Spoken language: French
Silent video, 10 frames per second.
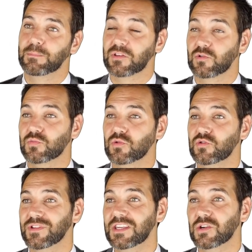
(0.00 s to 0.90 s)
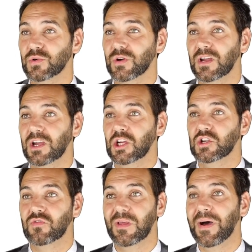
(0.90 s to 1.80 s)
Parce que je me suis dit que je
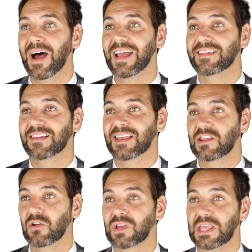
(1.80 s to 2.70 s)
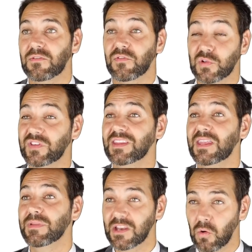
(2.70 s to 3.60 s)
ne voulais pas être quelqu'un qui faisait
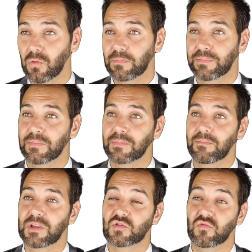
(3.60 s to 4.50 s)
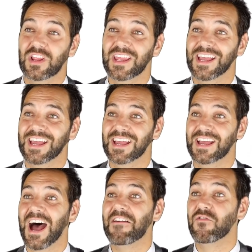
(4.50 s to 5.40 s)
des millions, mais je voulais
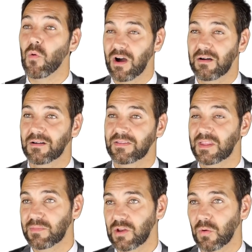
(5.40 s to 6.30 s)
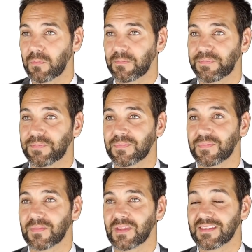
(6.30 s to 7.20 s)
avoir des millions.
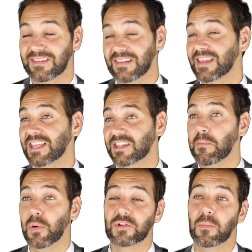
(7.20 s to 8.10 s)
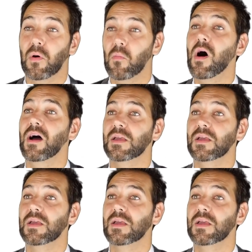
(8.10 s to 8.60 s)
Et c'était ça qui était important pour moi